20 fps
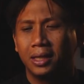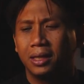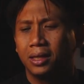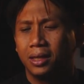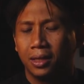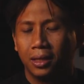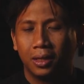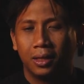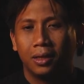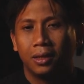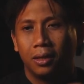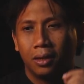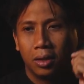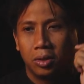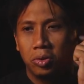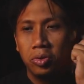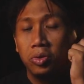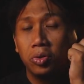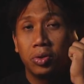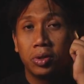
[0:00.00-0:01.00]
ini
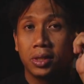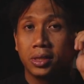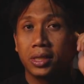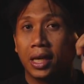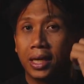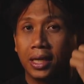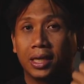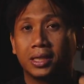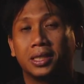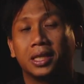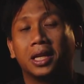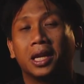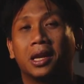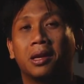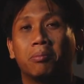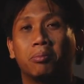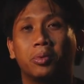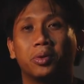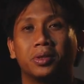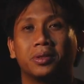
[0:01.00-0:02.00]
jujur saya
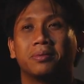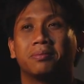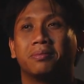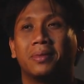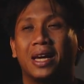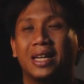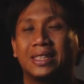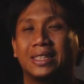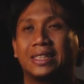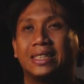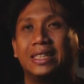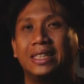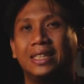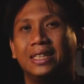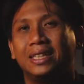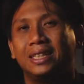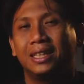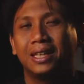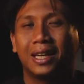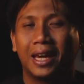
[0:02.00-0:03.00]
sendiri pun
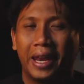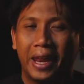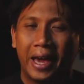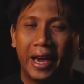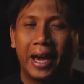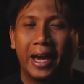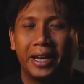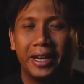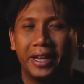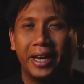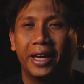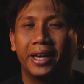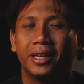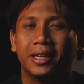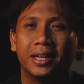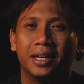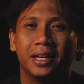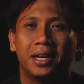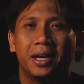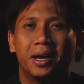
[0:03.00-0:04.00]
masih kadang-kadang
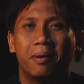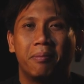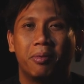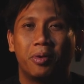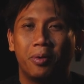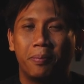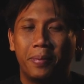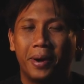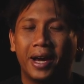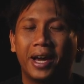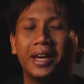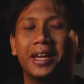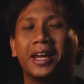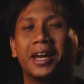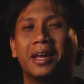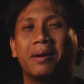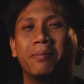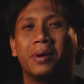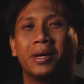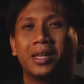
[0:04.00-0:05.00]
melupakan
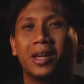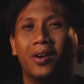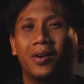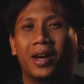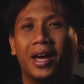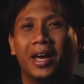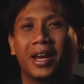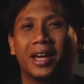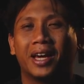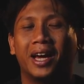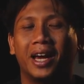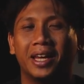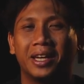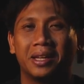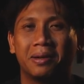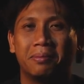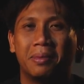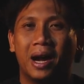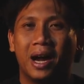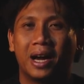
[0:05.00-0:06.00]
yang namanya olahraga
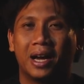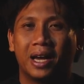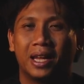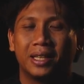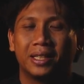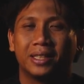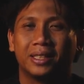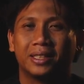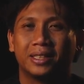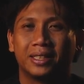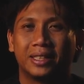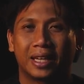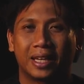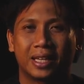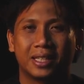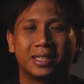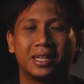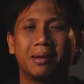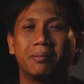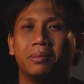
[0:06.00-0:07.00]
ini bahkan
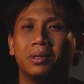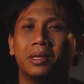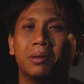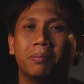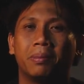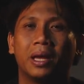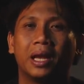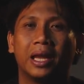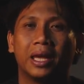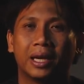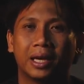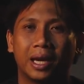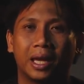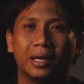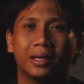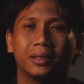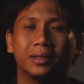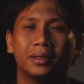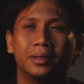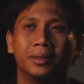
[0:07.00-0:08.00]
terkesan
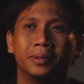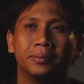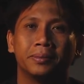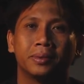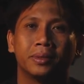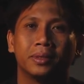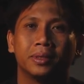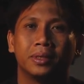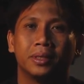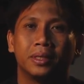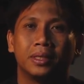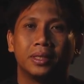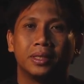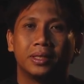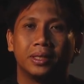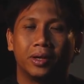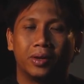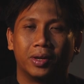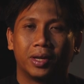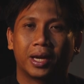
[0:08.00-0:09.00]
menyepelekan.
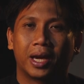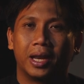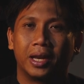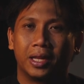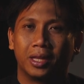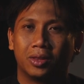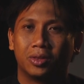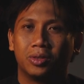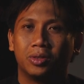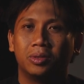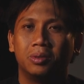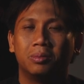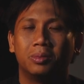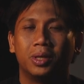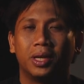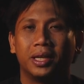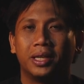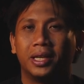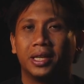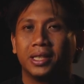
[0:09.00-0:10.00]
Nah, oleh karena itu
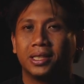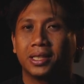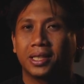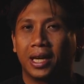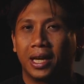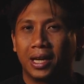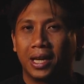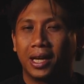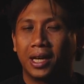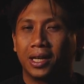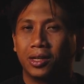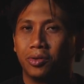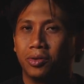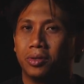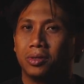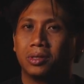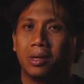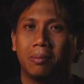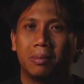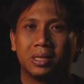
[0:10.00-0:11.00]
mulai dari sekarang
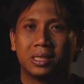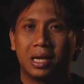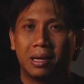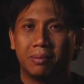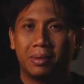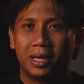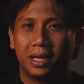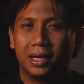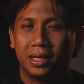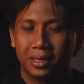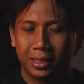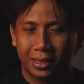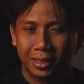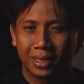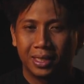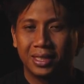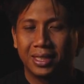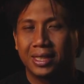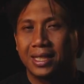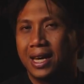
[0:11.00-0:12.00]
yuk sama-sama
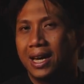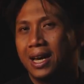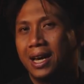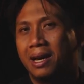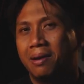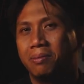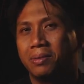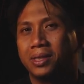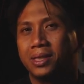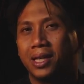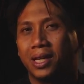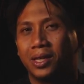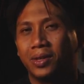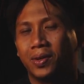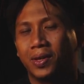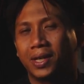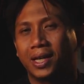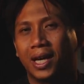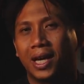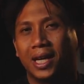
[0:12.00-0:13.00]
kita
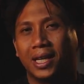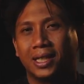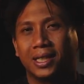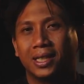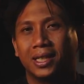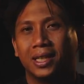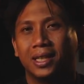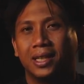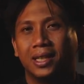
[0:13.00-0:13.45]
menjadwalkan